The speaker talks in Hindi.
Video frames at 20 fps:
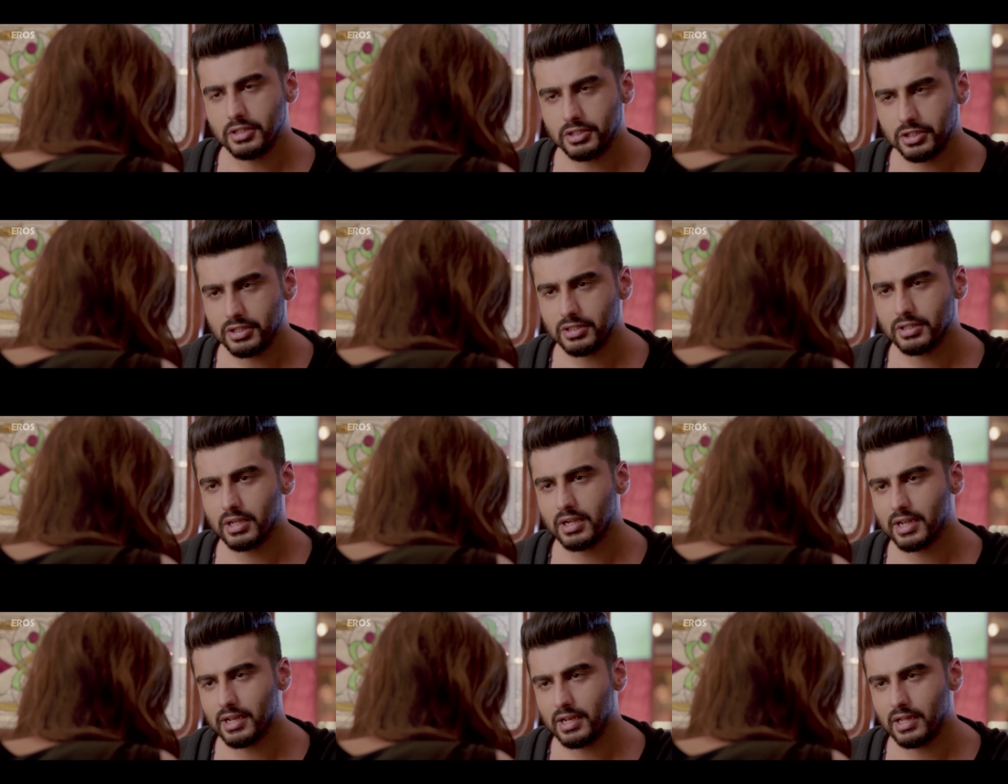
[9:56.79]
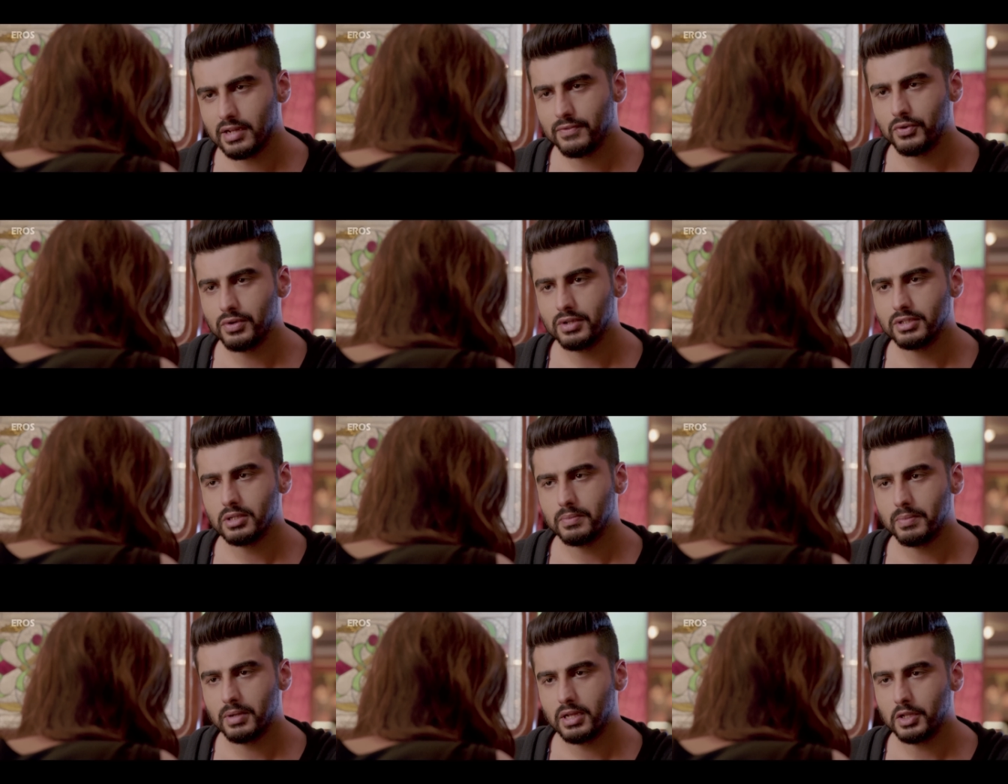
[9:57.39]
किसी चीज के खिलाफ
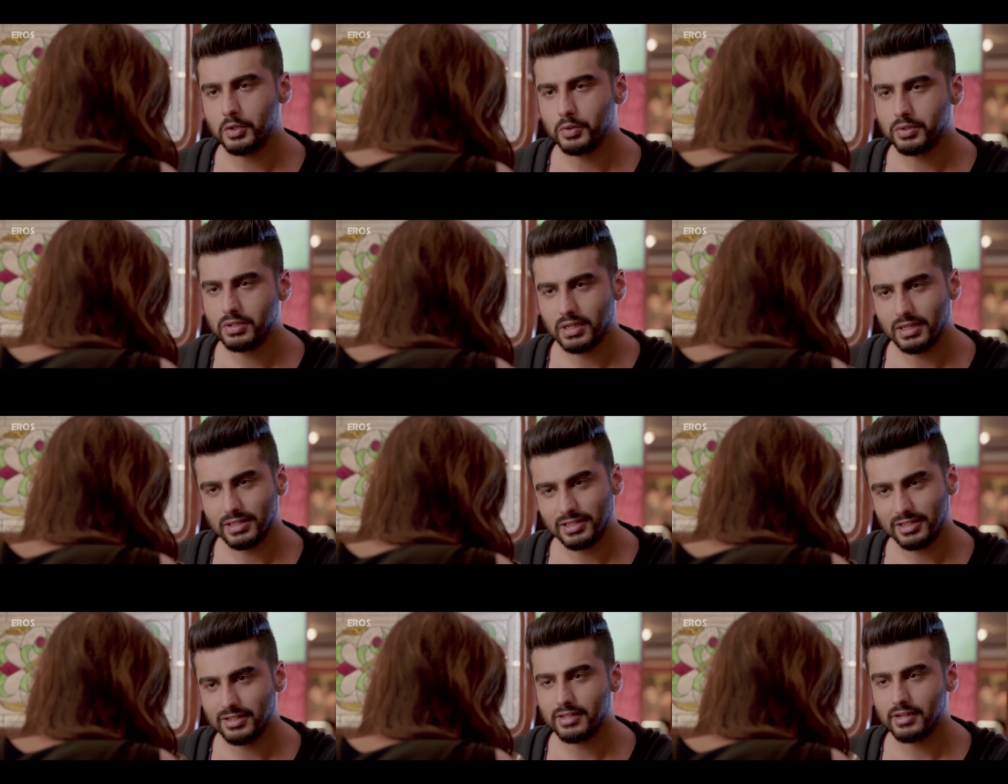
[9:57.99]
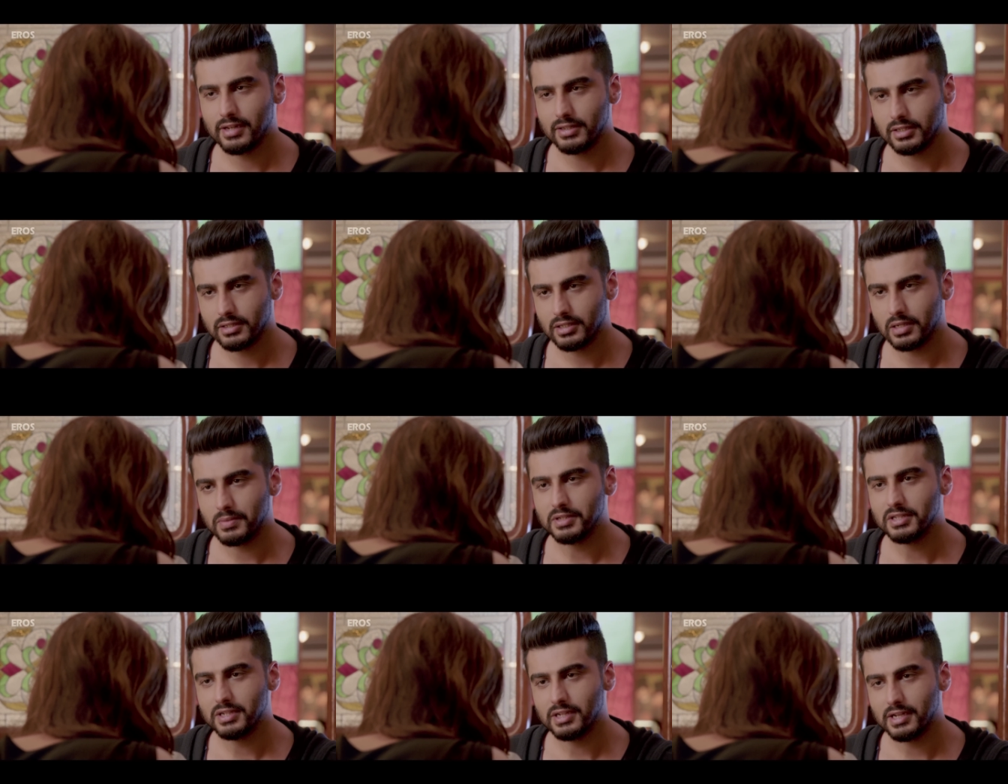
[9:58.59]
होने से पहले उसे अच्छी तरह
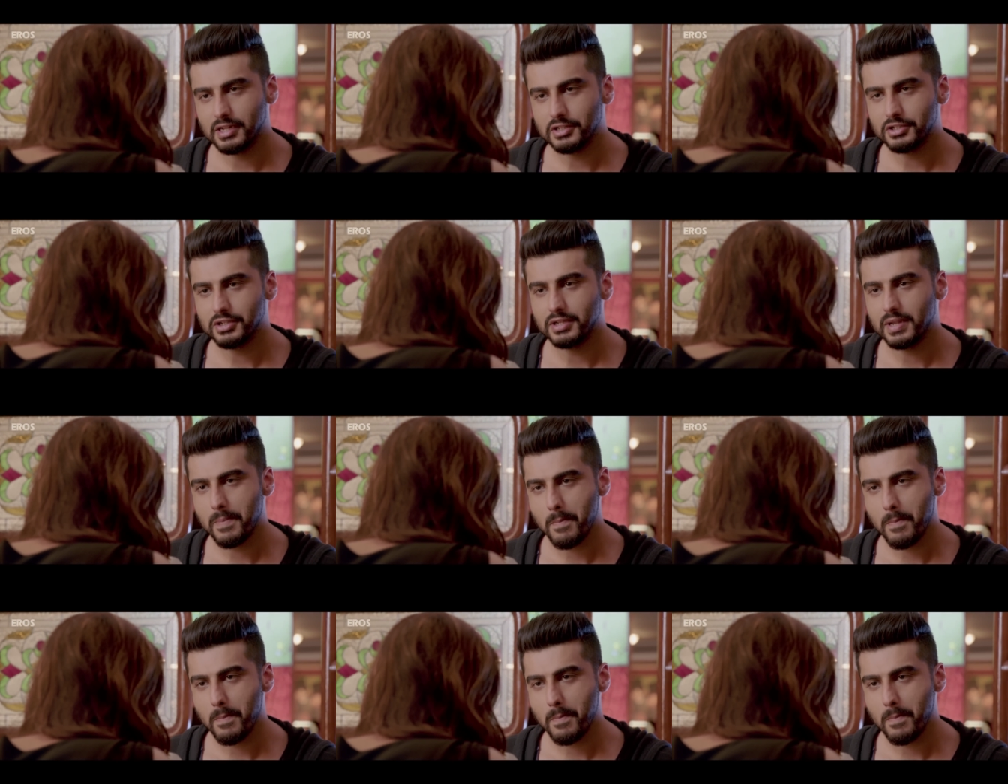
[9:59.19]
से समझ लेना